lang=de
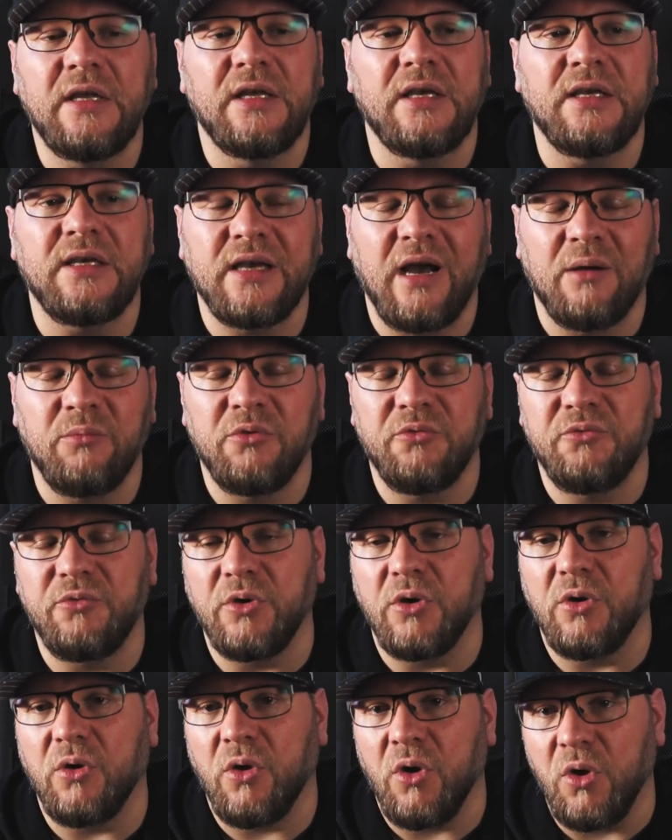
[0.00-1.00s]
Ich habe
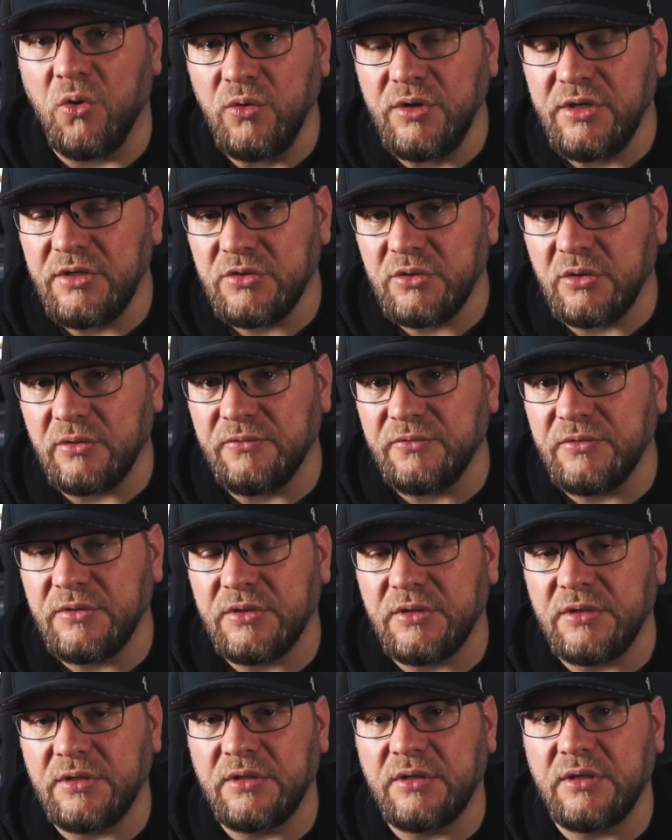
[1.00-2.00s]
für
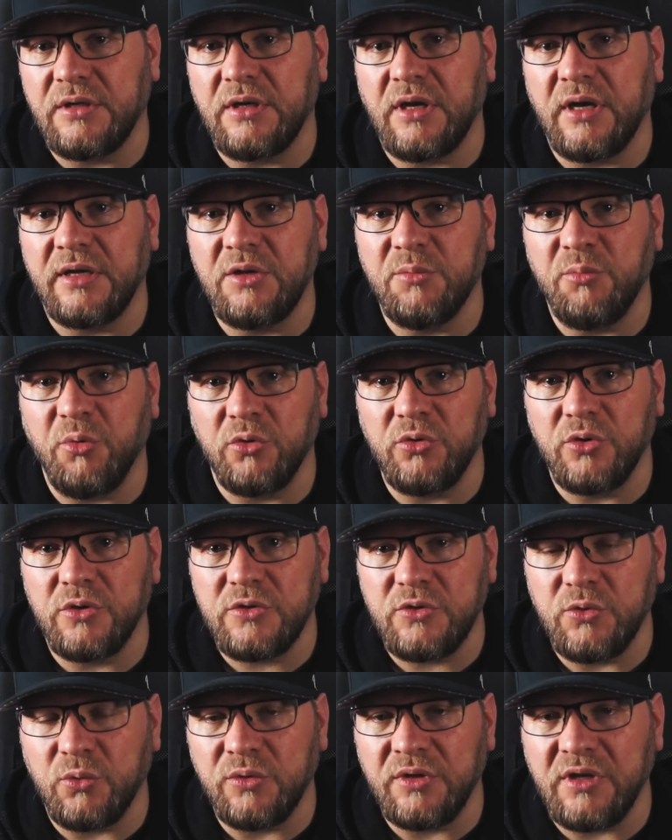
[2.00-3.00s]
Holysoft äh, eine
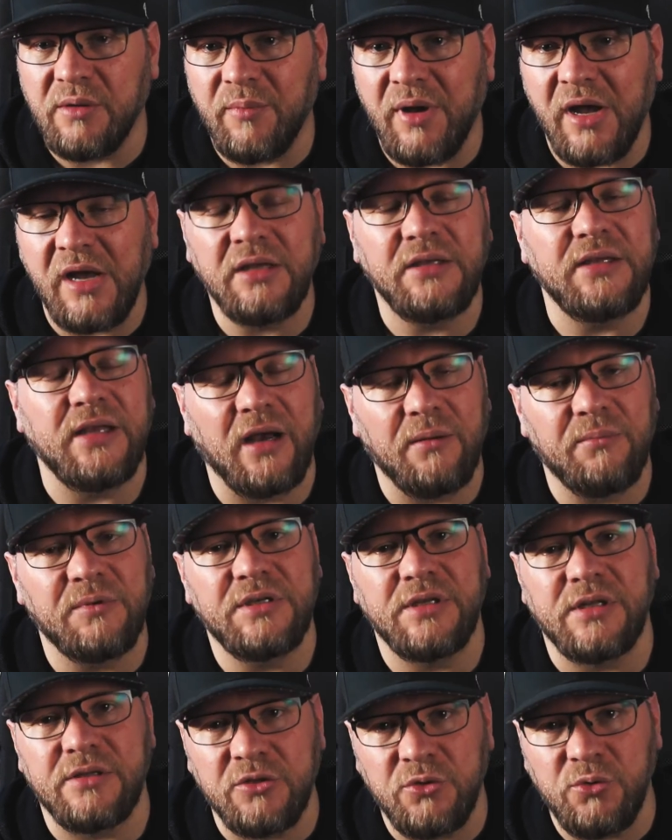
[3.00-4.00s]
Produktion gemacht. Die habe
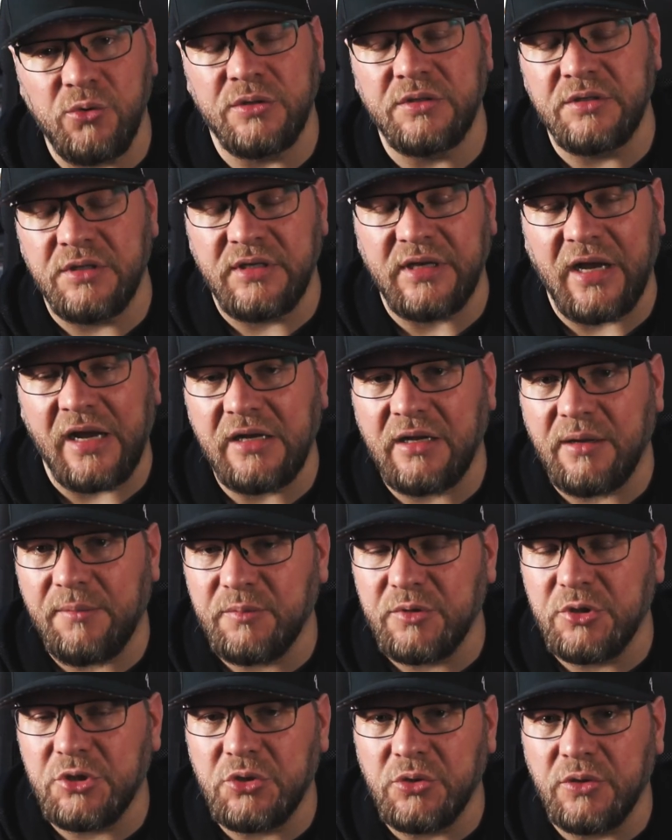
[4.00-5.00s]
ich jetzt kürzlich
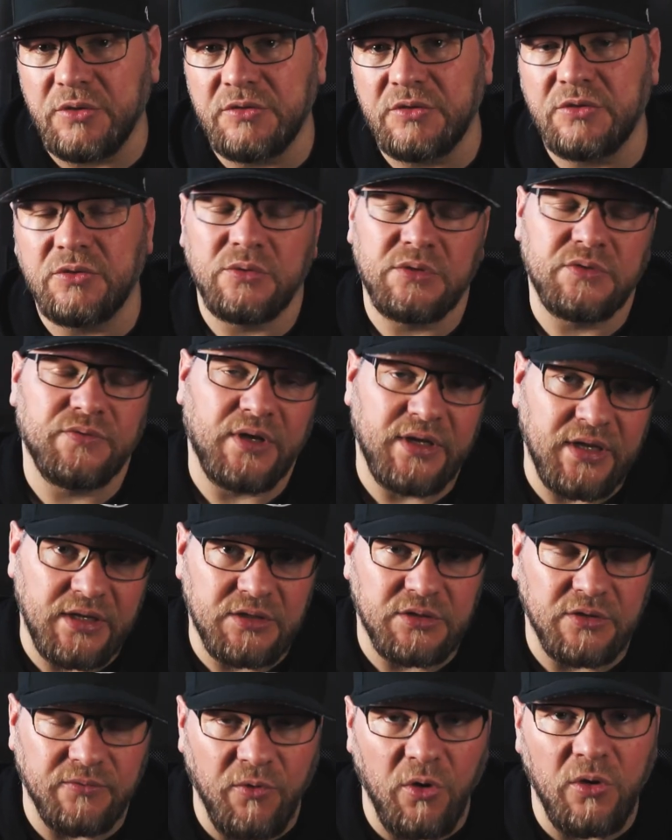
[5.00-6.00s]
abgeschlossen und zwar
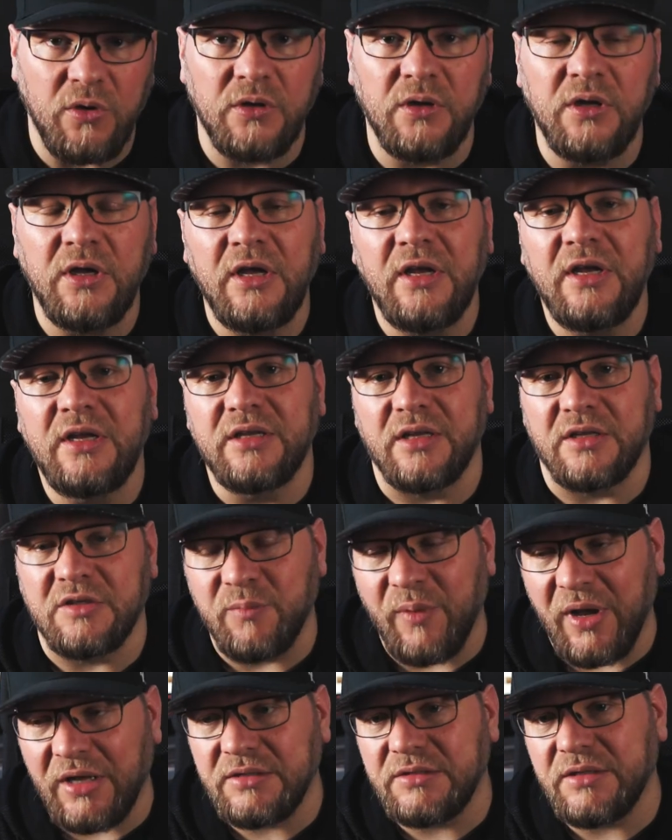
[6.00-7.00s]
letzte Woche. Das
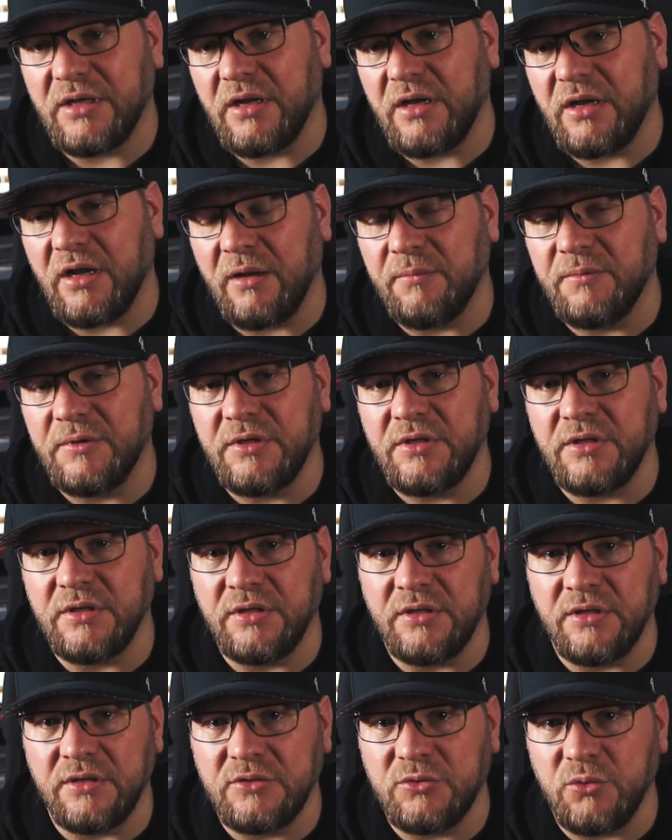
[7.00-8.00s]
Master habe ich
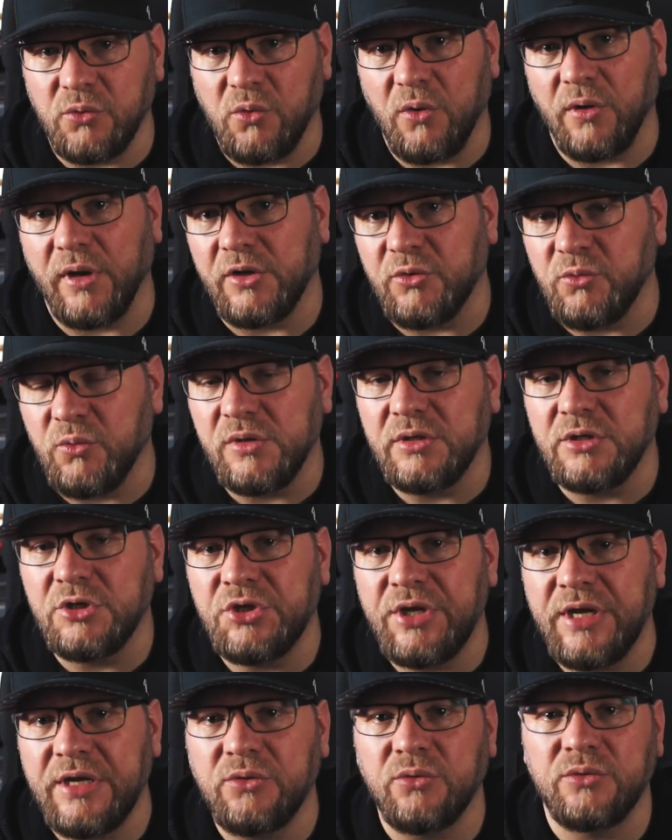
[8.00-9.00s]
äh, zur Korrektur
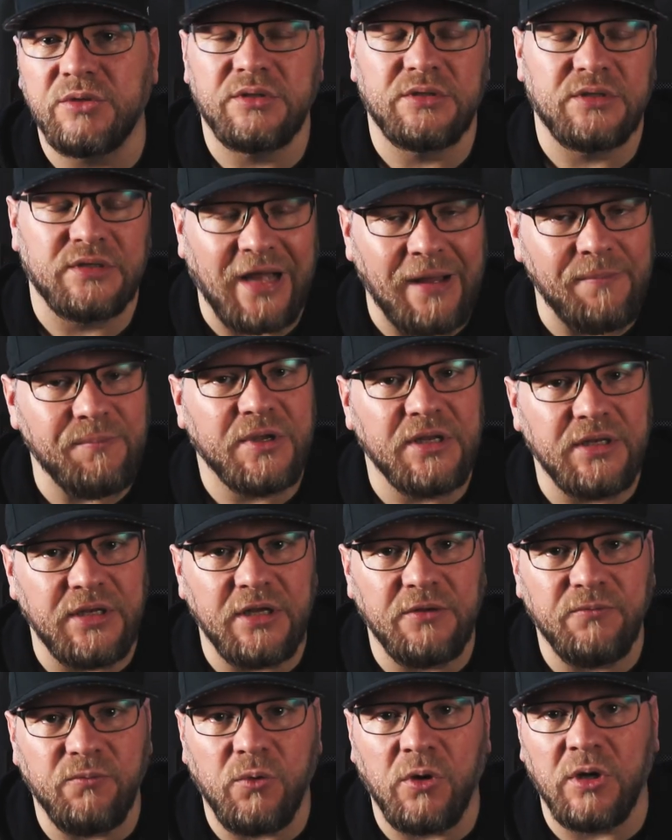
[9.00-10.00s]
geschickt und es ist
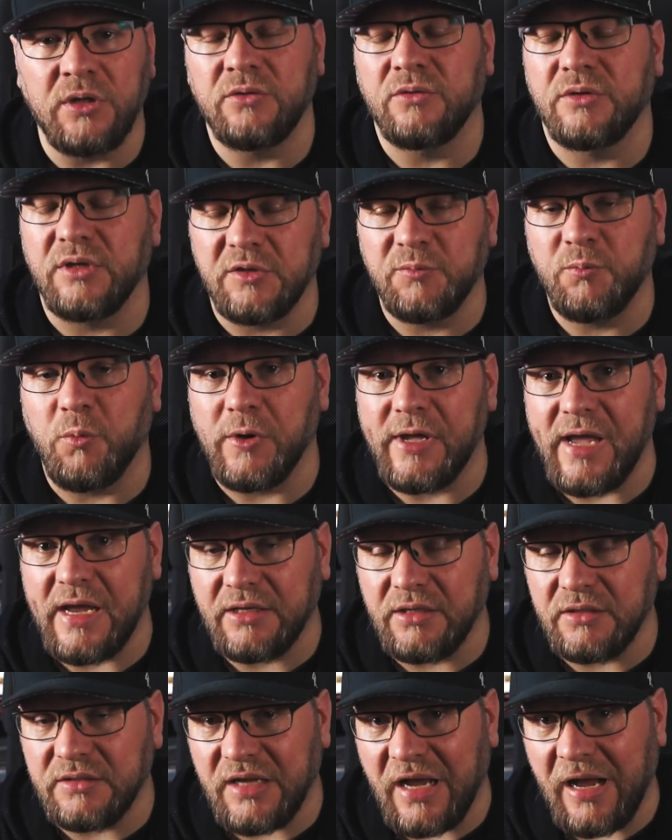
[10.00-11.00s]
abgenickt worden und das
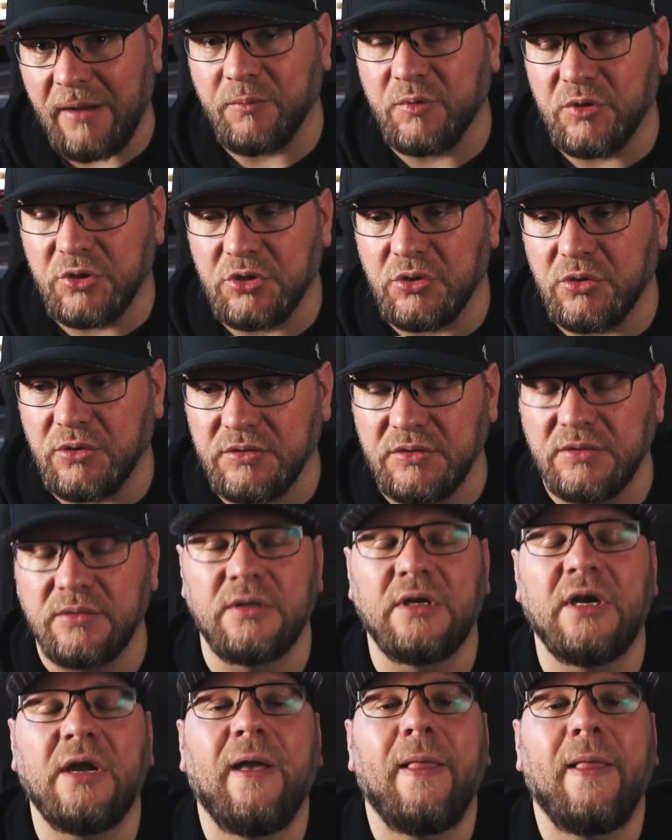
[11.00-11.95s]
Projekt ist abgeschlossen.